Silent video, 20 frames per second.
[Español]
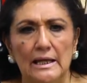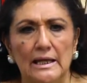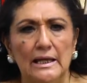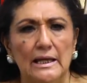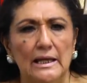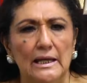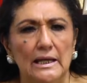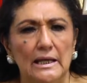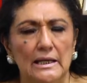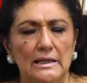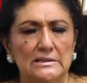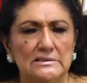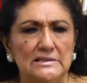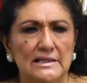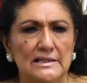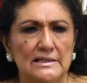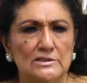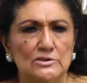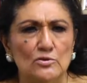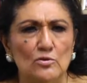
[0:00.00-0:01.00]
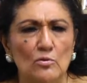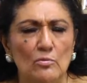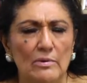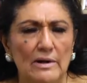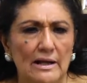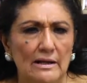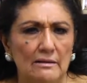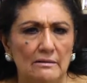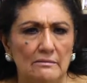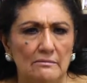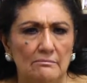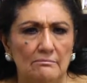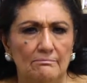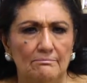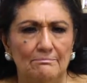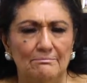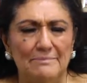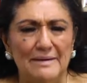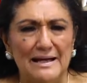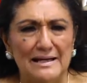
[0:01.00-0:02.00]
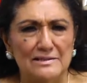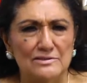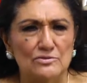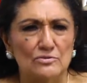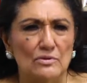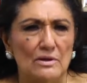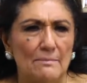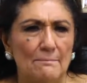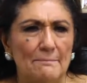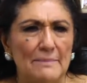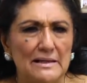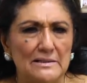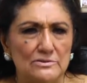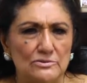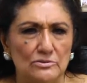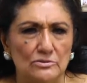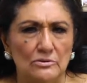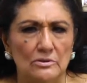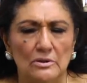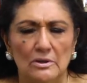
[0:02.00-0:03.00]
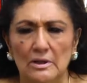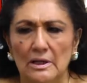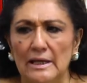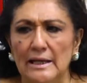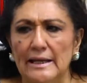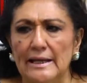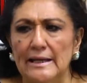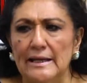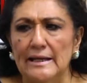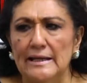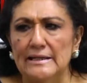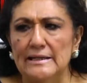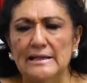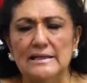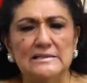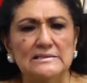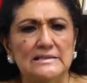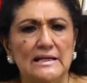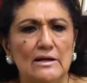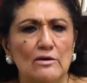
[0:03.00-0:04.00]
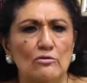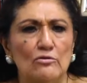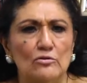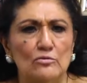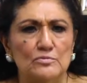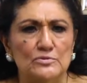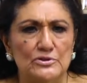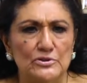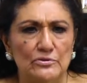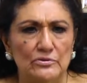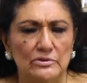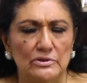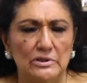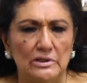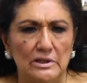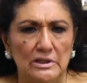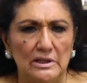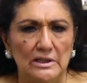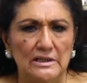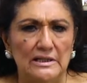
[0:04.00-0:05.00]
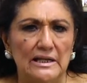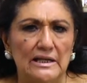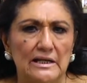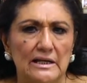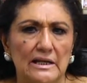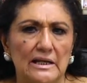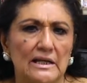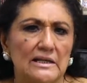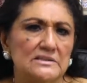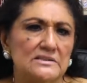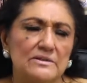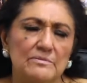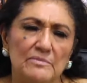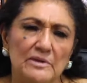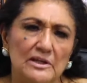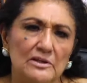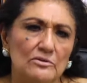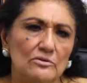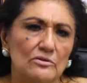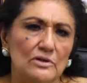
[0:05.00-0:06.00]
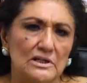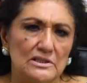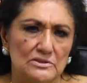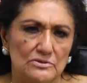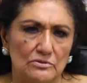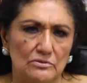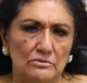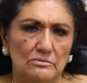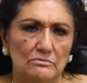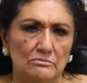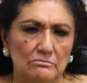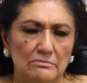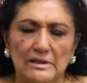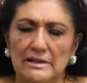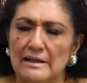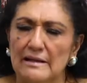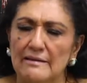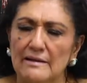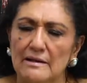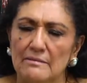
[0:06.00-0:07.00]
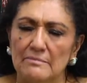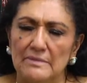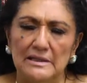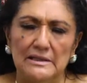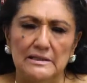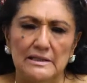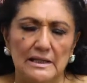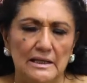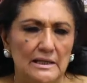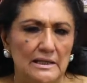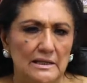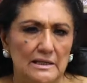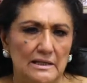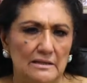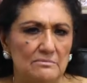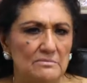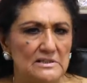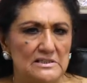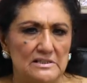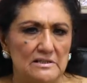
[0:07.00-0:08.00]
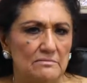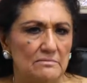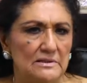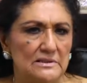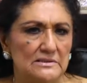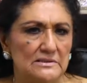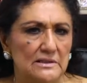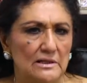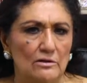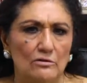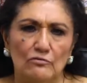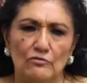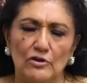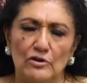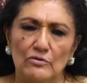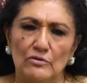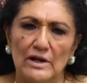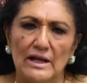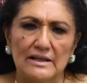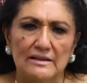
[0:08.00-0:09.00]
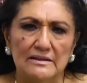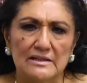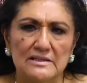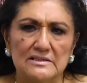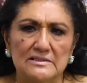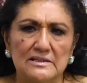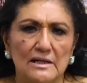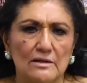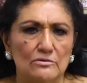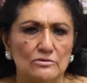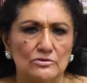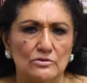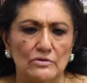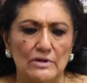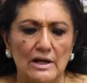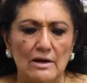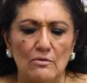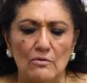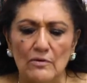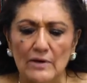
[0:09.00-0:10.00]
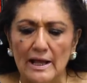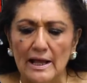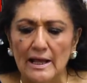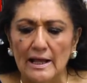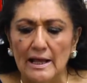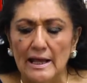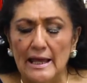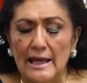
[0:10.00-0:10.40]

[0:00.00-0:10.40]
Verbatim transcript: que se descubra paso a paso redes de corrupción y de enriquecimiento que son verdaderamente inadmisibles, que lo fueron antes, que lo son ahora